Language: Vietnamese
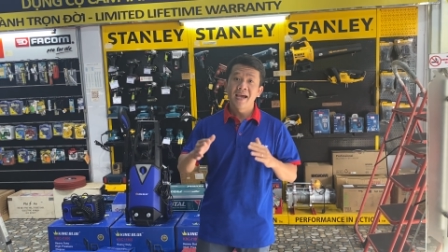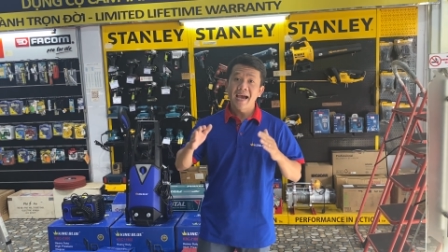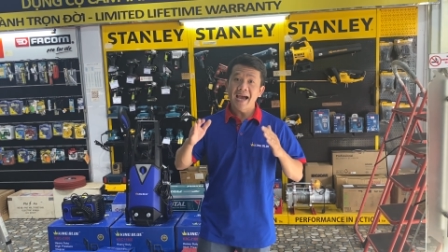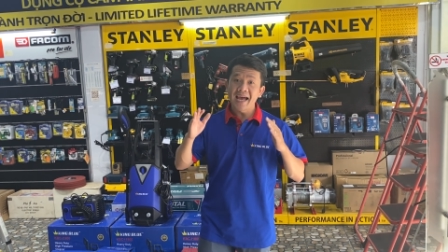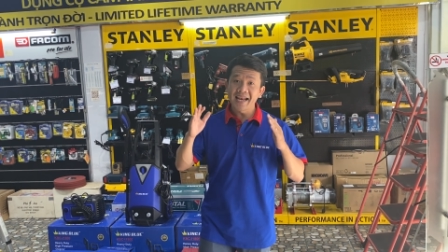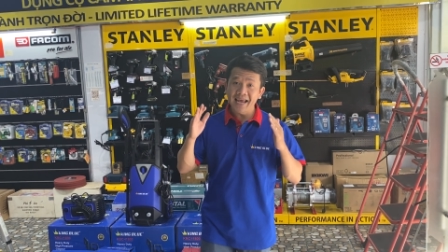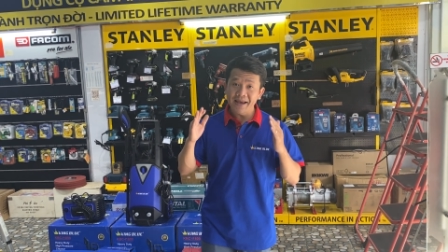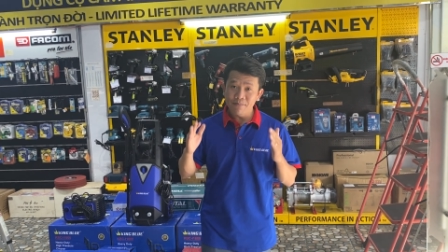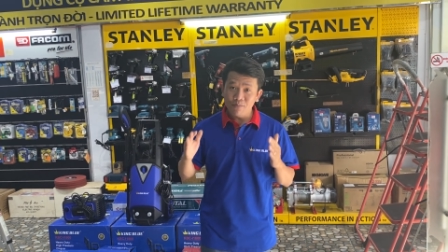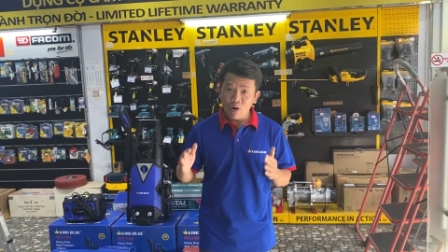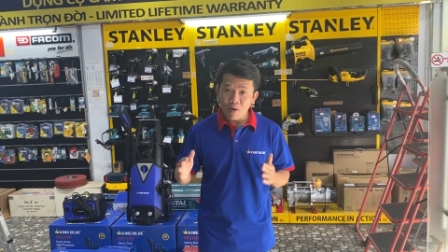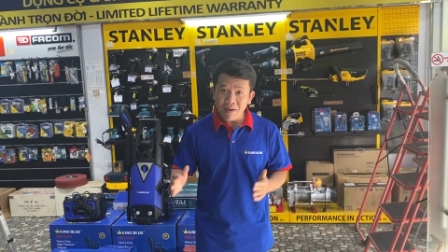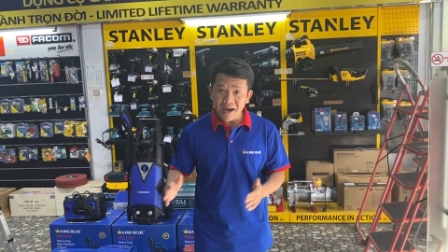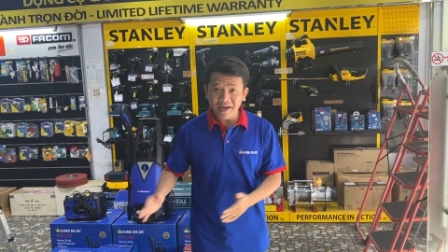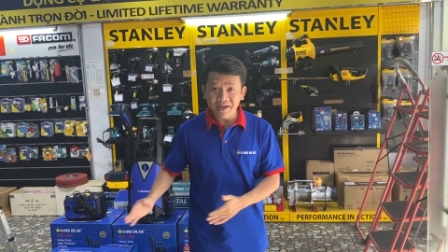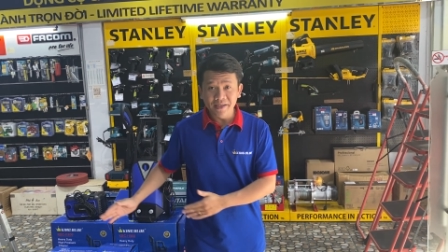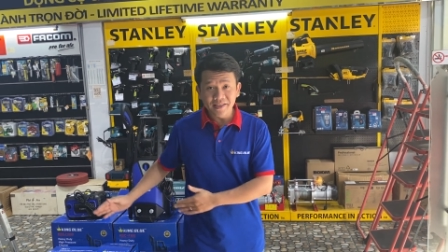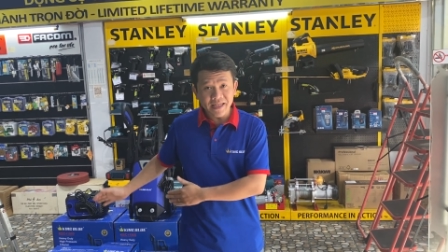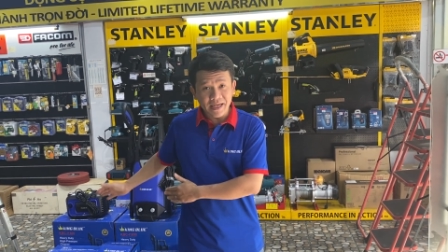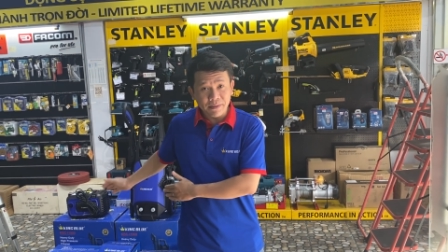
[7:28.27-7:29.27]
anh em mua
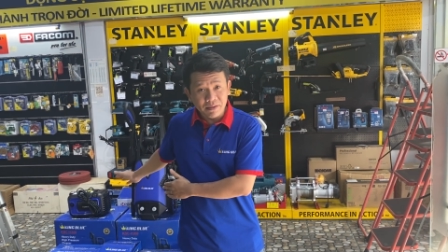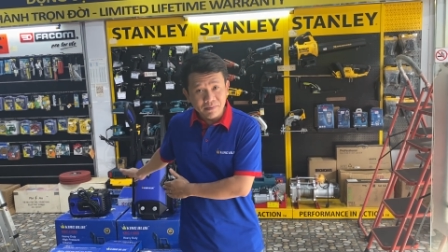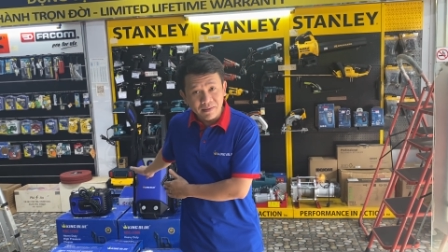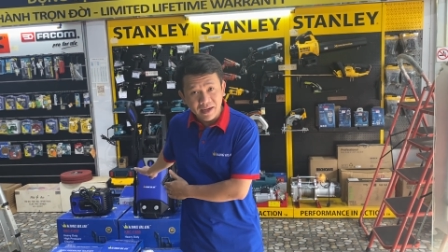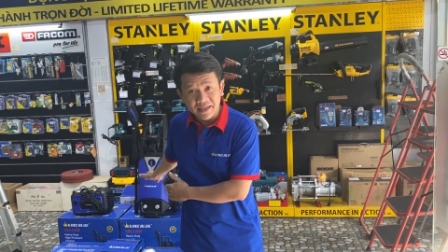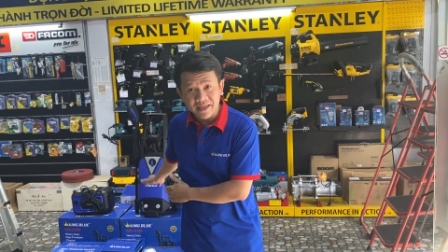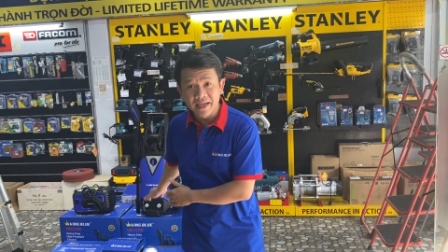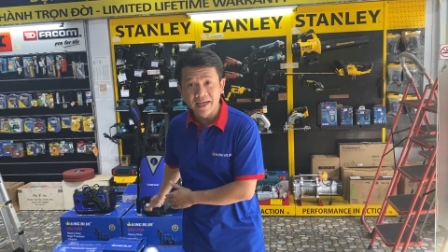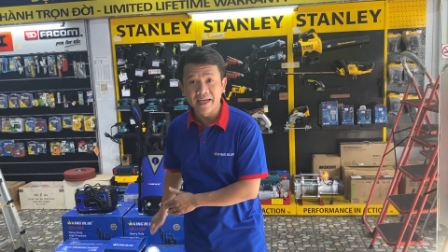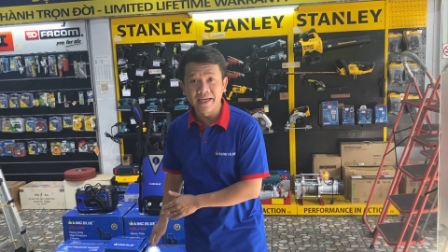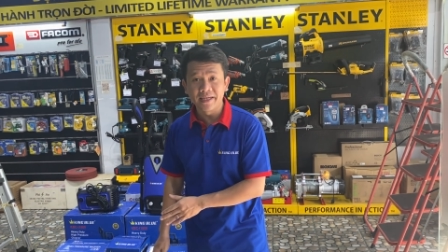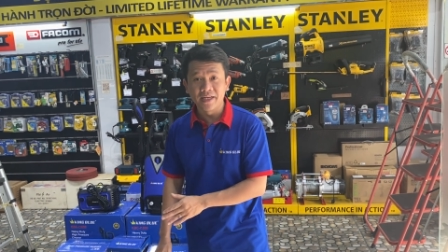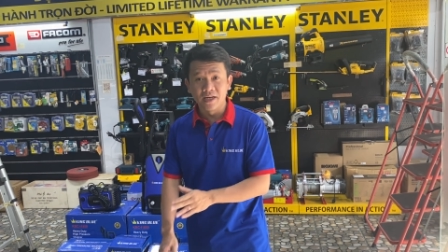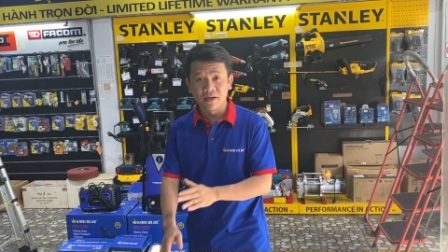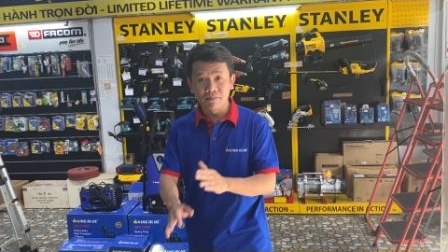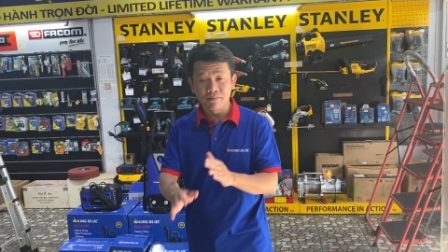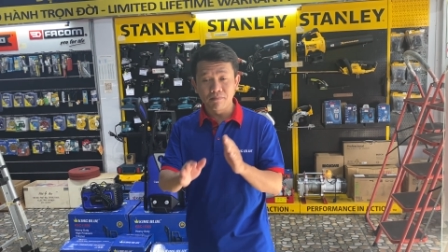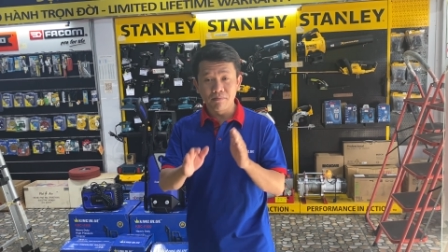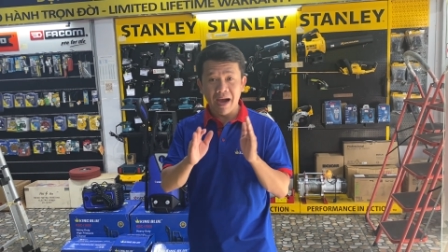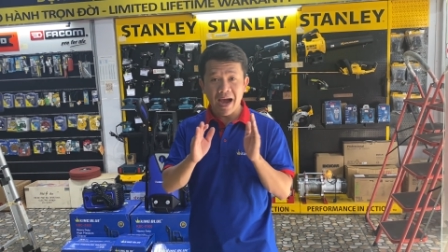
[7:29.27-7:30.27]
máy rửa xe bên mình thì
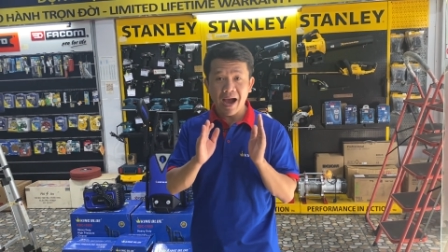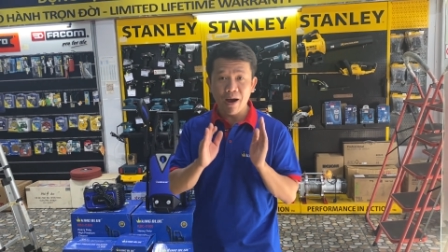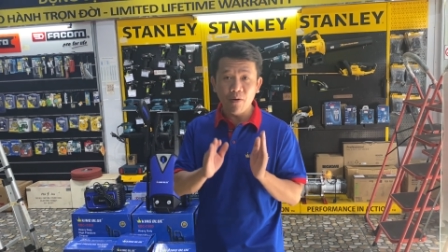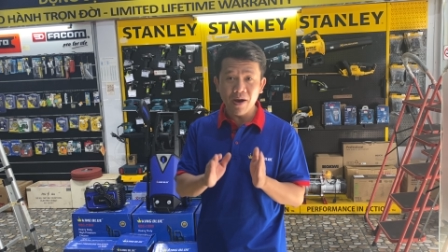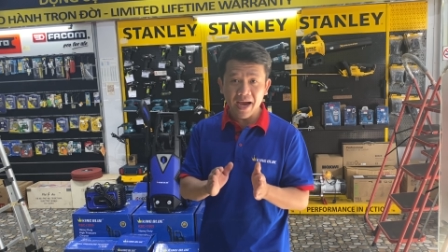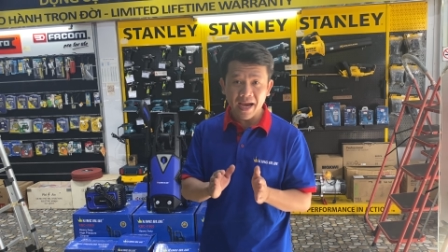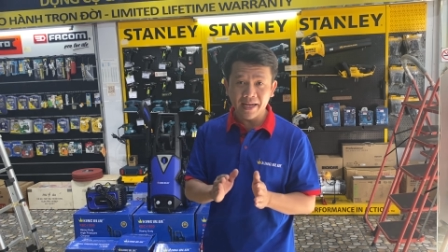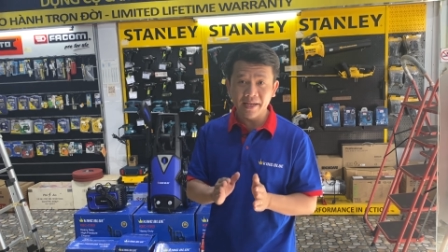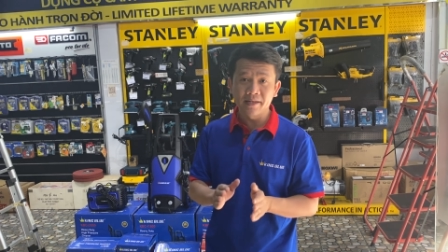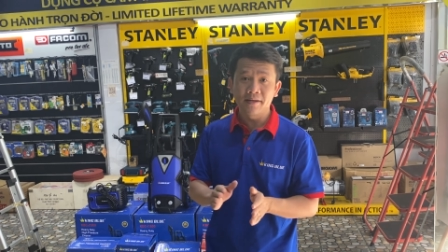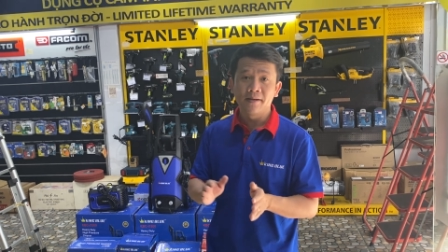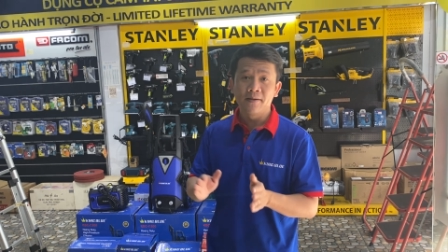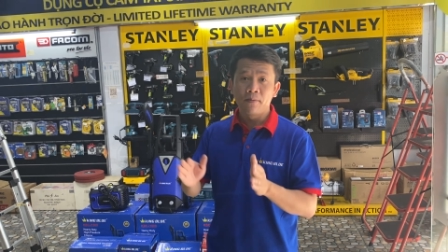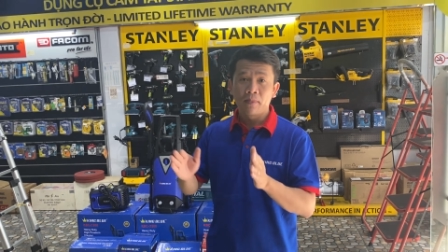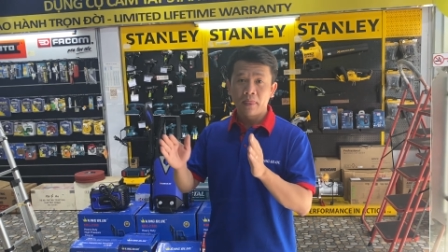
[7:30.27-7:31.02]
được bảo hành